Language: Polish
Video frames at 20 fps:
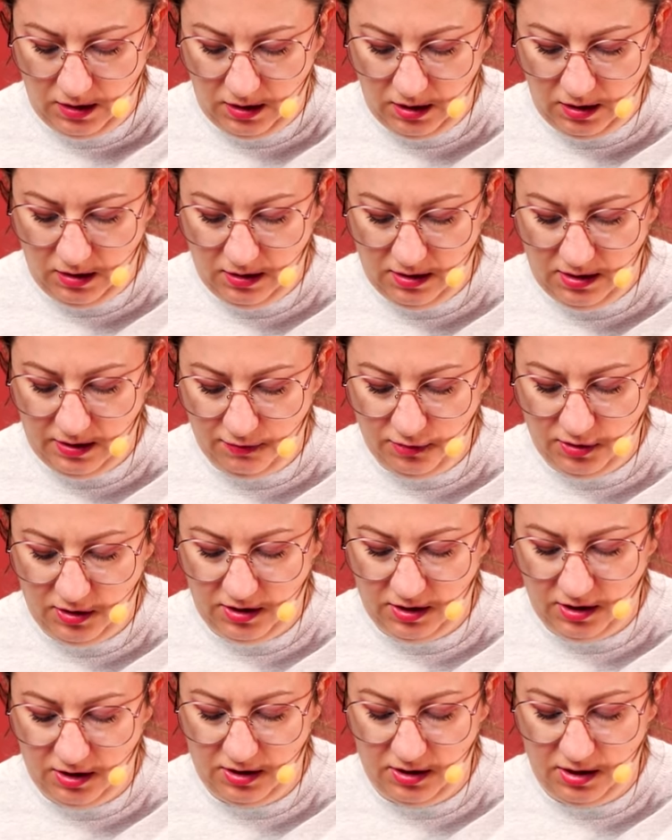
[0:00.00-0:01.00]
I zawsze
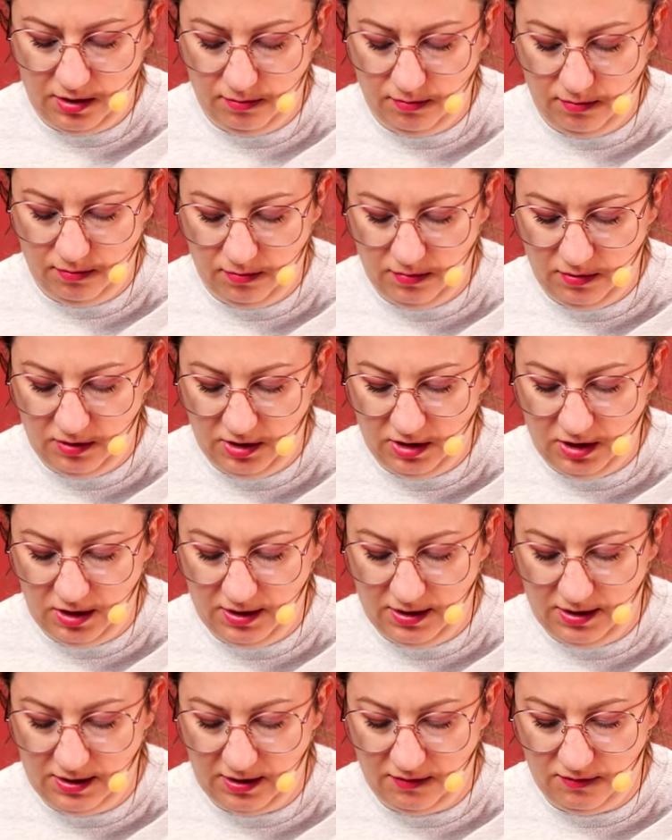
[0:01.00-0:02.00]
jakieś tam
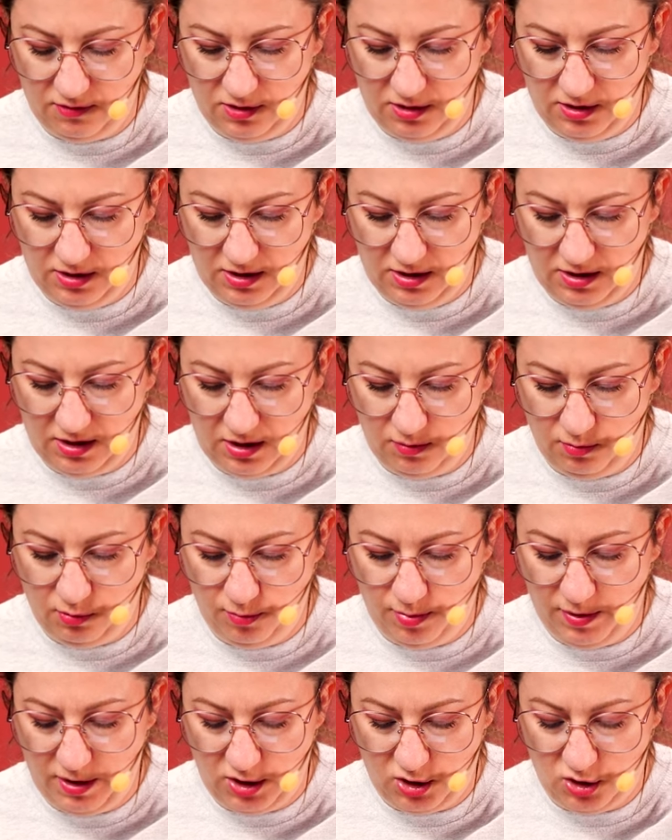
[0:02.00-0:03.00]
cieliste, widzicie? Albo
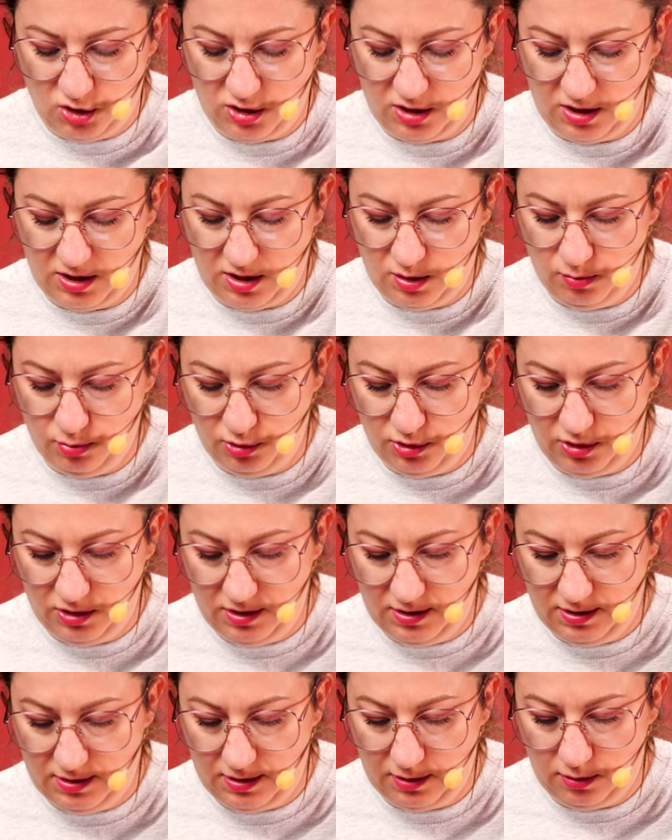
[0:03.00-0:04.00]
beże, albo
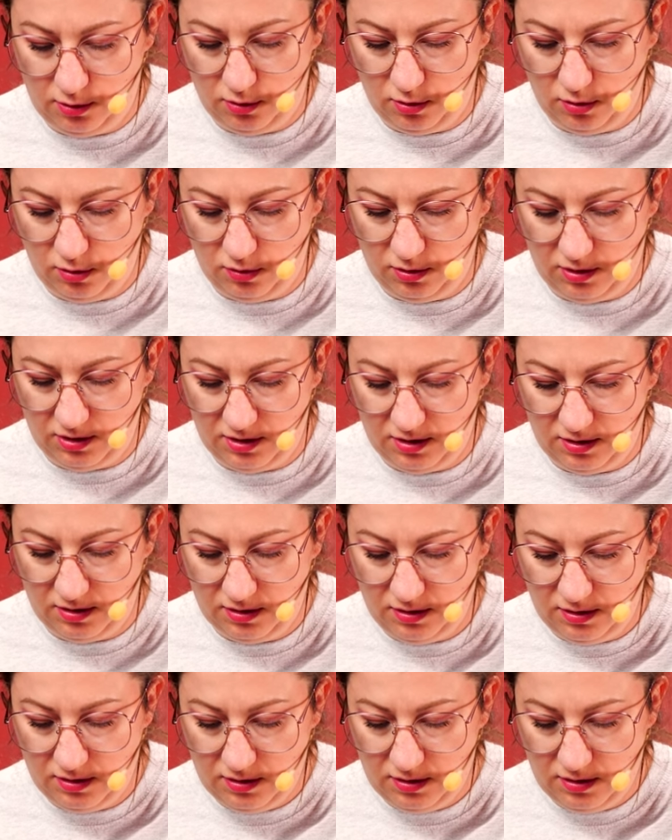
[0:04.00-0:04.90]
cieliste kolory.